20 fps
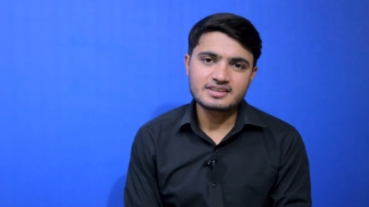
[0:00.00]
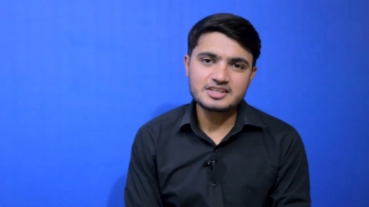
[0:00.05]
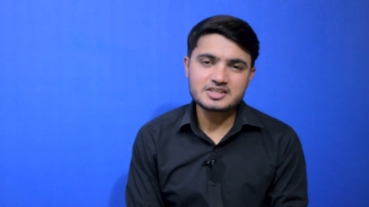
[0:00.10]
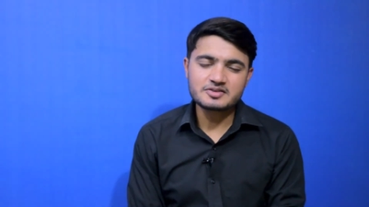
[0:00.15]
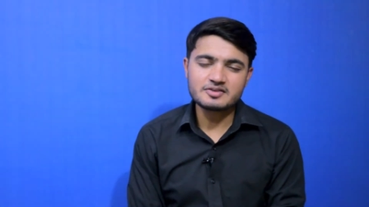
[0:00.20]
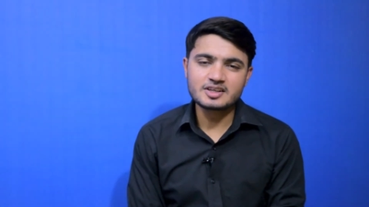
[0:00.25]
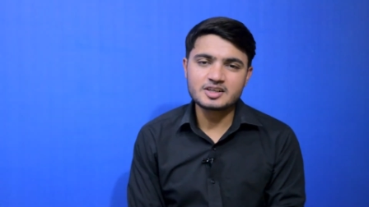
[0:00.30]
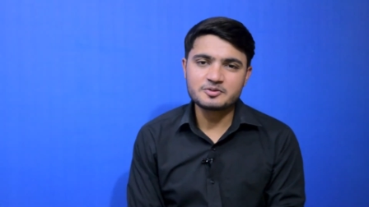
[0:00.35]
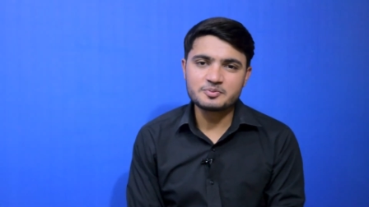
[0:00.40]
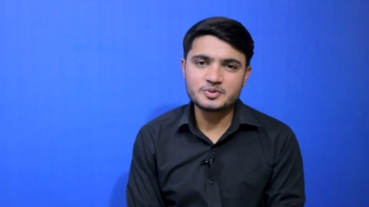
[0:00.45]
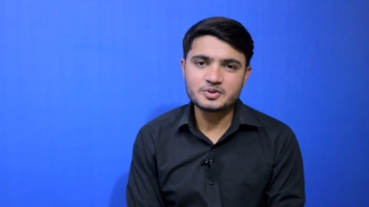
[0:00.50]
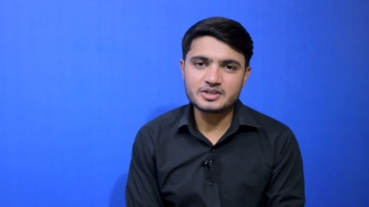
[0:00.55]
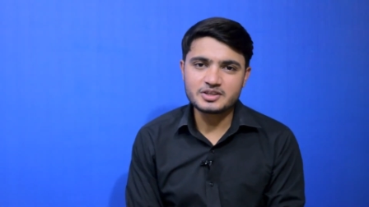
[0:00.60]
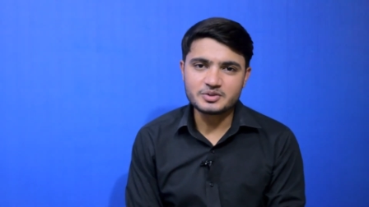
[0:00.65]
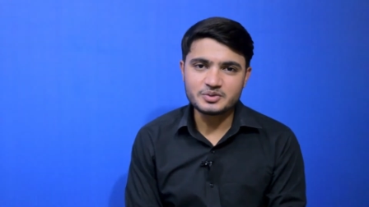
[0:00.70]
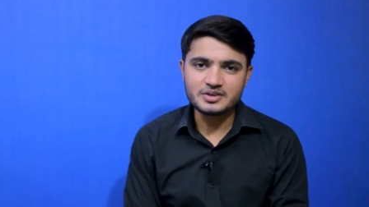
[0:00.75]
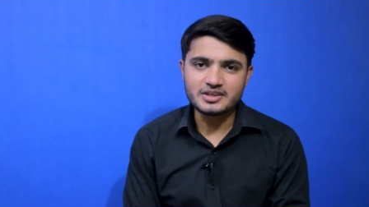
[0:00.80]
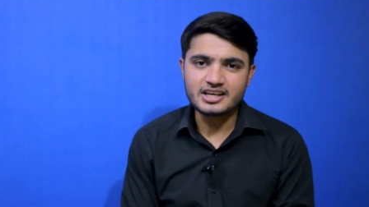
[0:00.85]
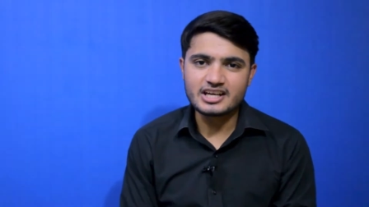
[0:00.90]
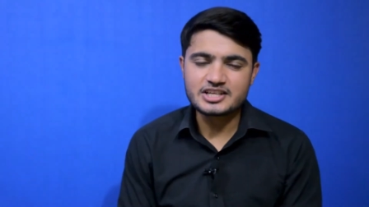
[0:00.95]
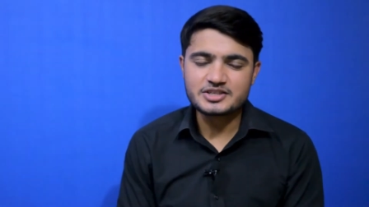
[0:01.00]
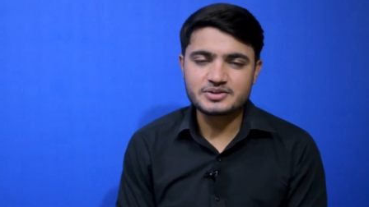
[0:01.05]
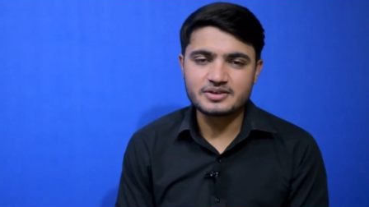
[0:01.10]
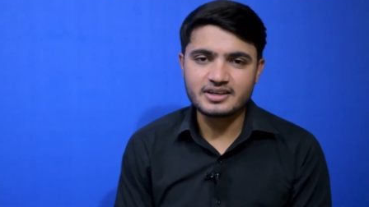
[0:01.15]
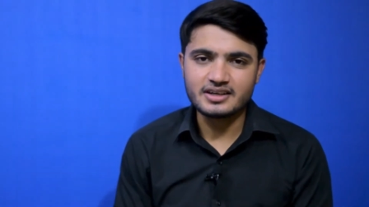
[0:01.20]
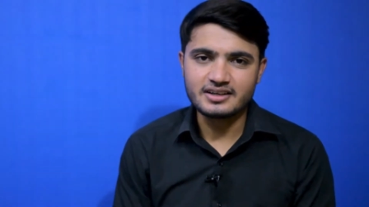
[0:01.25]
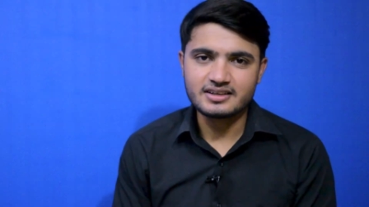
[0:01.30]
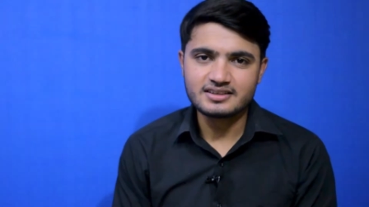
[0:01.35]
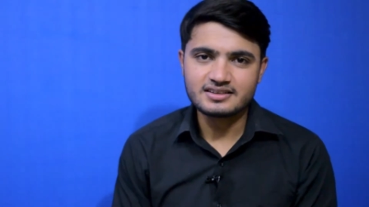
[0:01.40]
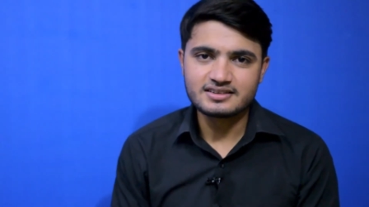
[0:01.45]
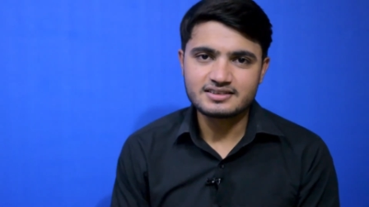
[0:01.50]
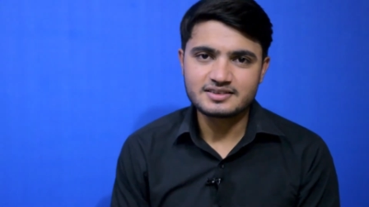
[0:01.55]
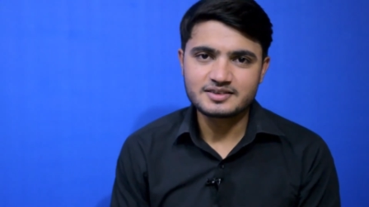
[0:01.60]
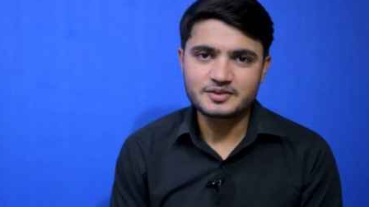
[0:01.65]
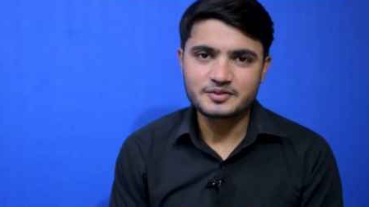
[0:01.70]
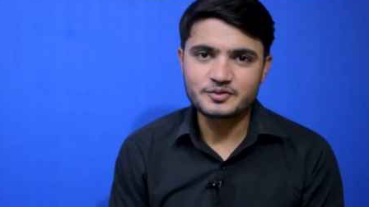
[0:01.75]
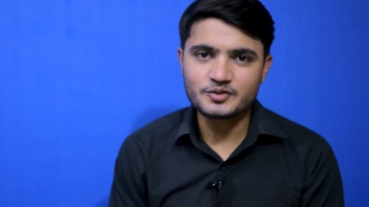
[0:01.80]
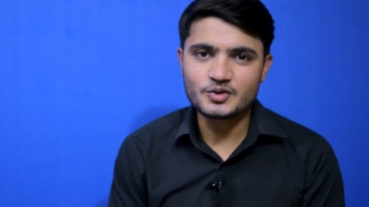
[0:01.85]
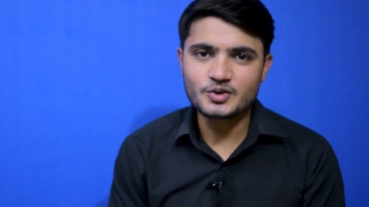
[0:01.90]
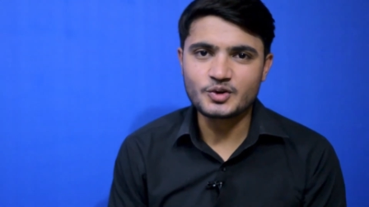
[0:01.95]
इस वक्त पूरी दुनिया जो है
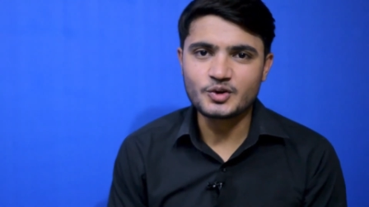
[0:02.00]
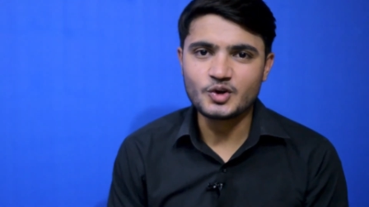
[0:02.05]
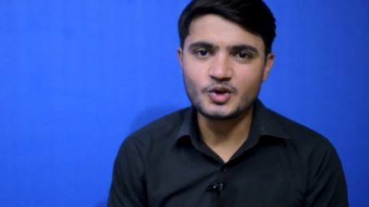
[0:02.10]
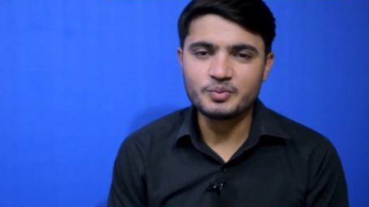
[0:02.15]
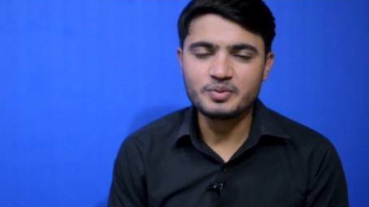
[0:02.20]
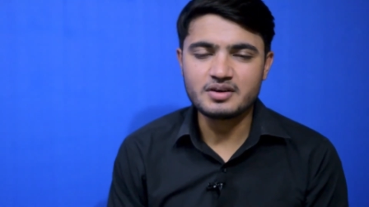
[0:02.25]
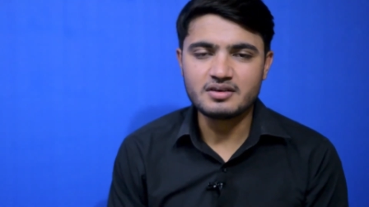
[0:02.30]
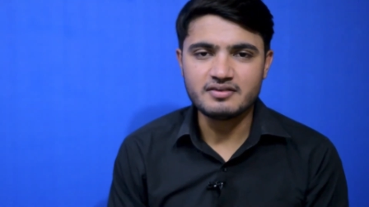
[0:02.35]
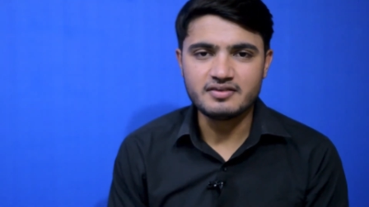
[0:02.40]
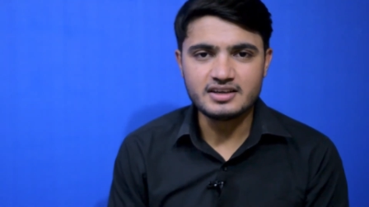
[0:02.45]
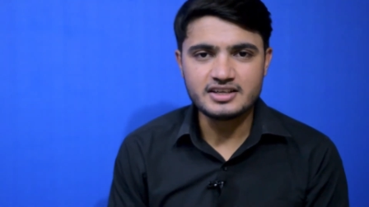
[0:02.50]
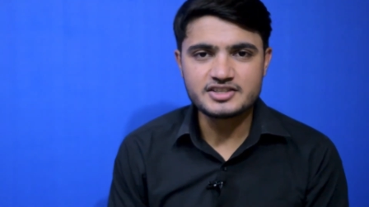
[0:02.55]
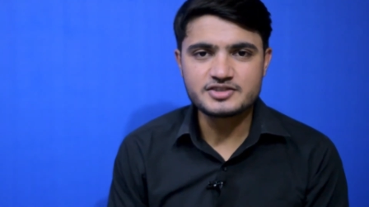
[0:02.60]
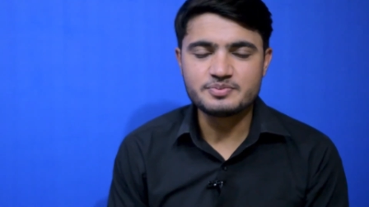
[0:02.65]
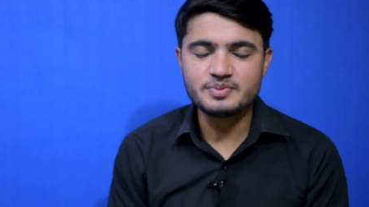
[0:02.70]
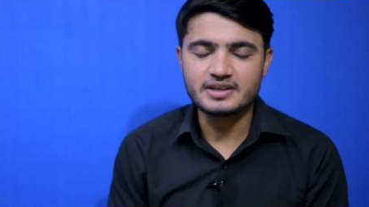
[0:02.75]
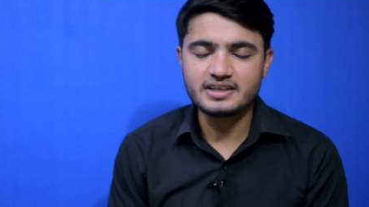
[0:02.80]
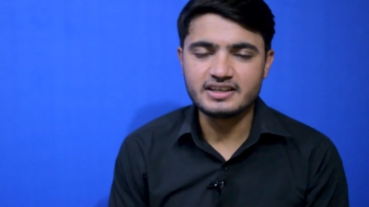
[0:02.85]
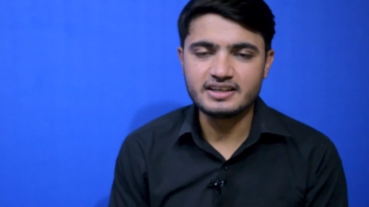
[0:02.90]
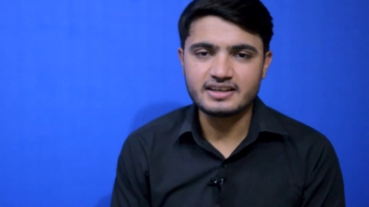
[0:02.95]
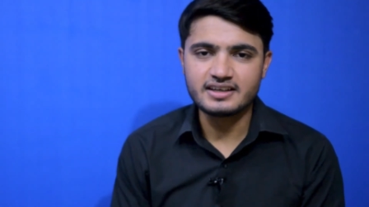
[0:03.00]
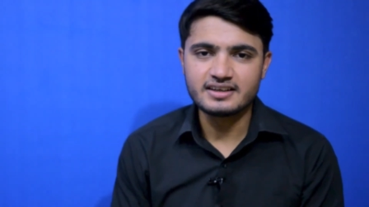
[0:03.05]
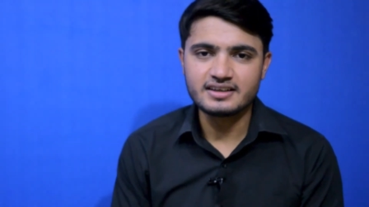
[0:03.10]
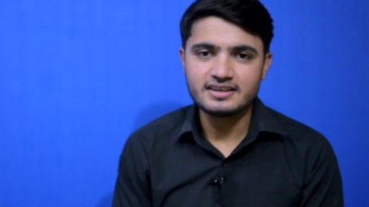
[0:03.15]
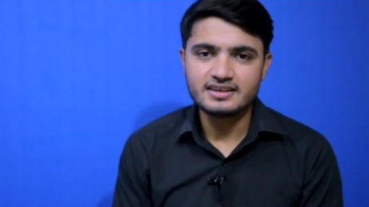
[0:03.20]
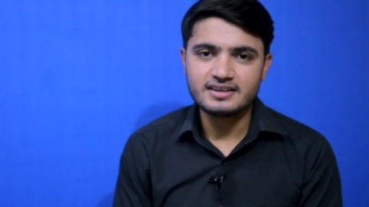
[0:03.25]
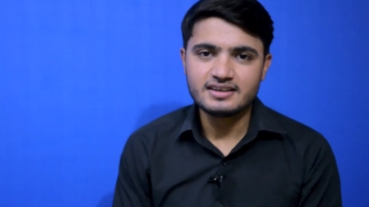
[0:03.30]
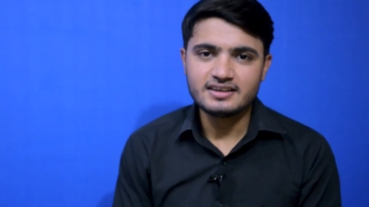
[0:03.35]
वो ग्लोबल विलेज बनी है